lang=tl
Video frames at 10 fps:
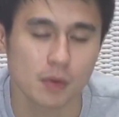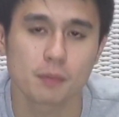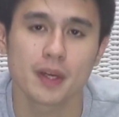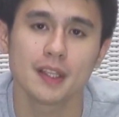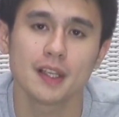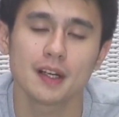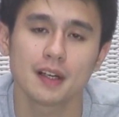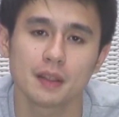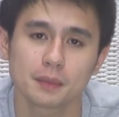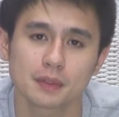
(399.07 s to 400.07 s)
kung pwede lang
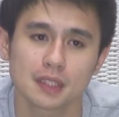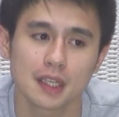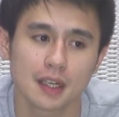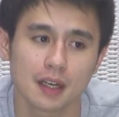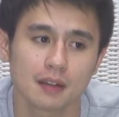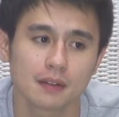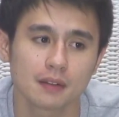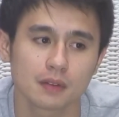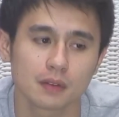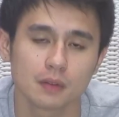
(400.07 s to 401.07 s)
ano po talaga,
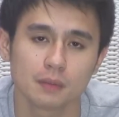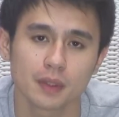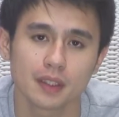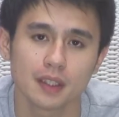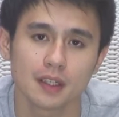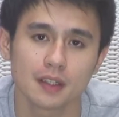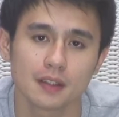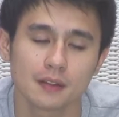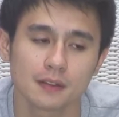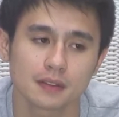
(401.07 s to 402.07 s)
kung pwede
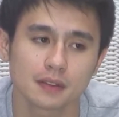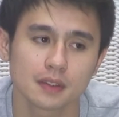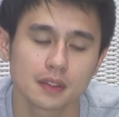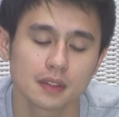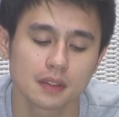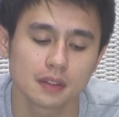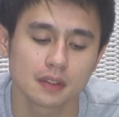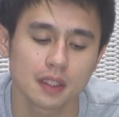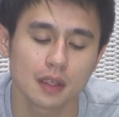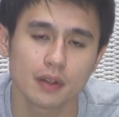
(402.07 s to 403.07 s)
lang
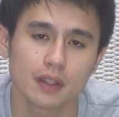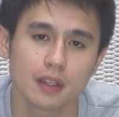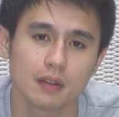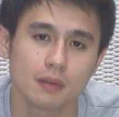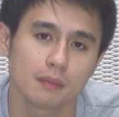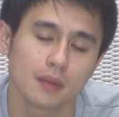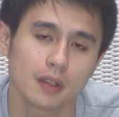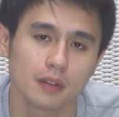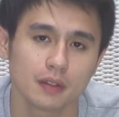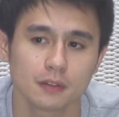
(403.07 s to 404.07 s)
saluin din yung
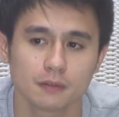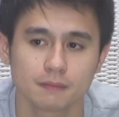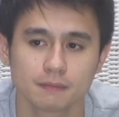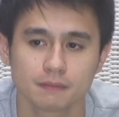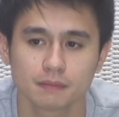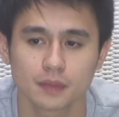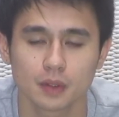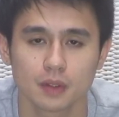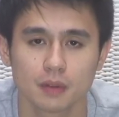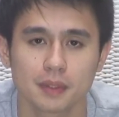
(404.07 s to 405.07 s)
ano yung
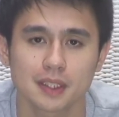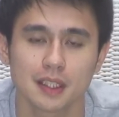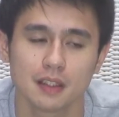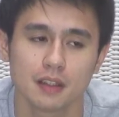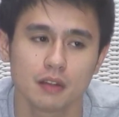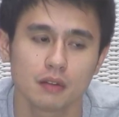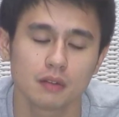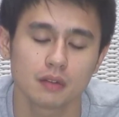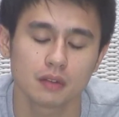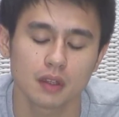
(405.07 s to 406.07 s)
o pasanin din yung
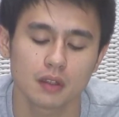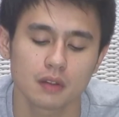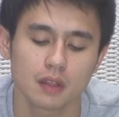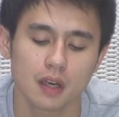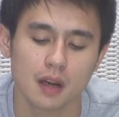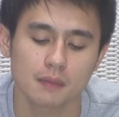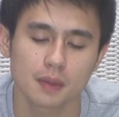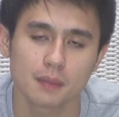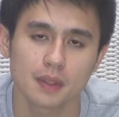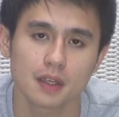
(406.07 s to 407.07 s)
ano
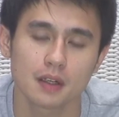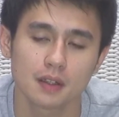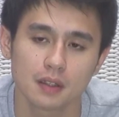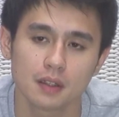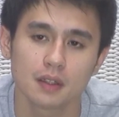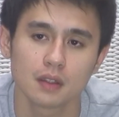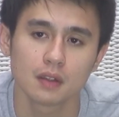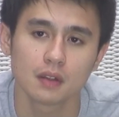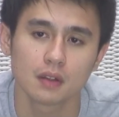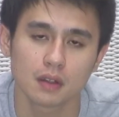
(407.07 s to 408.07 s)
nararamdaman niya.
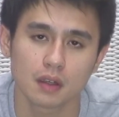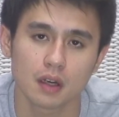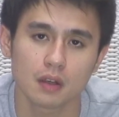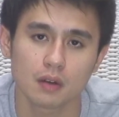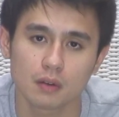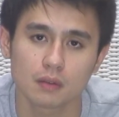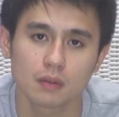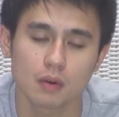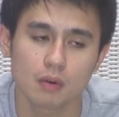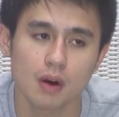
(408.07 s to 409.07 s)
Ano,
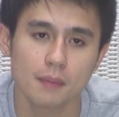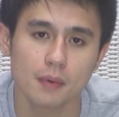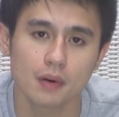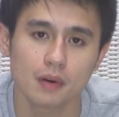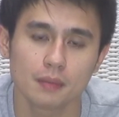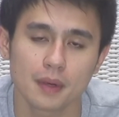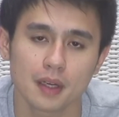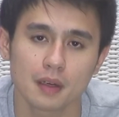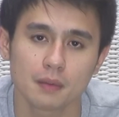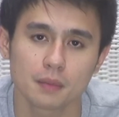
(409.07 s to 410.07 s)
kukuha po ako
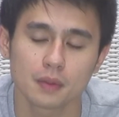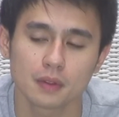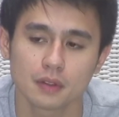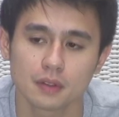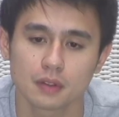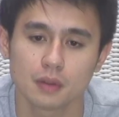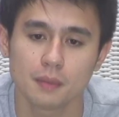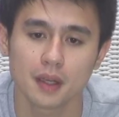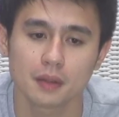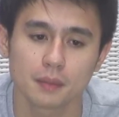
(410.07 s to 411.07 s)
para lang po
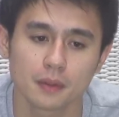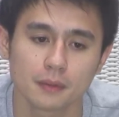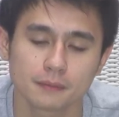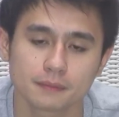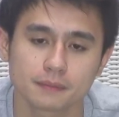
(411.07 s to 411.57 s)
gumaan po.